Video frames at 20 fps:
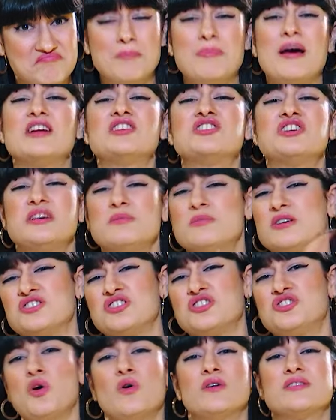Bence
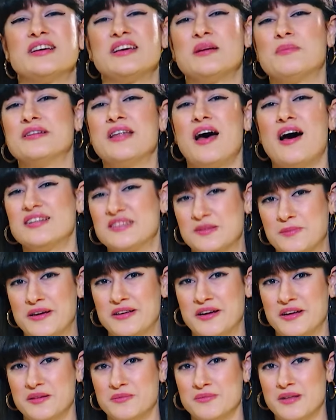imajı çok da yabana
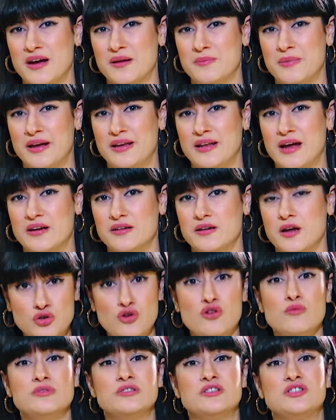atmayın hanımlar beyler.
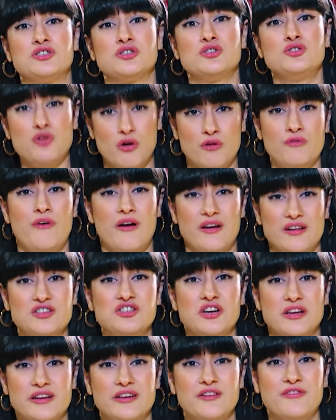Çoğumuz için çok farklı
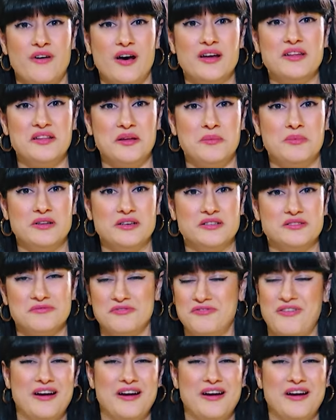şeyler ifade edebilir.